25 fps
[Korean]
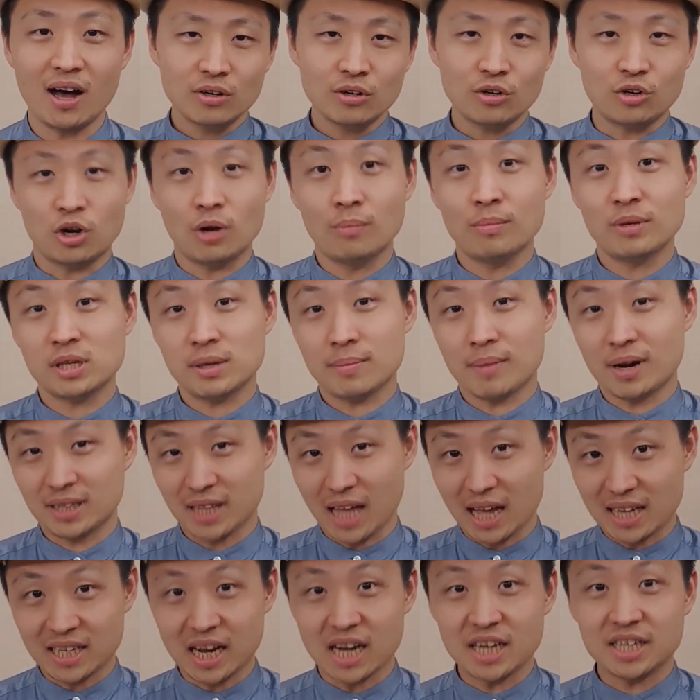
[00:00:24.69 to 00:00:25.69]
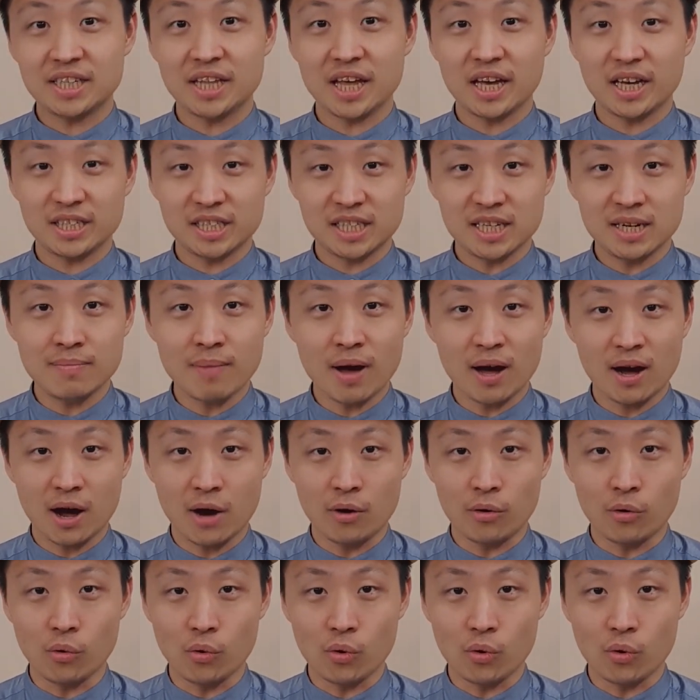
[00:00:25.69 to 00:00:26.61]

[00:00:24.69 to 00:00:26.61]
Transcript: 그러면서 막 나 자신에게 실망하고.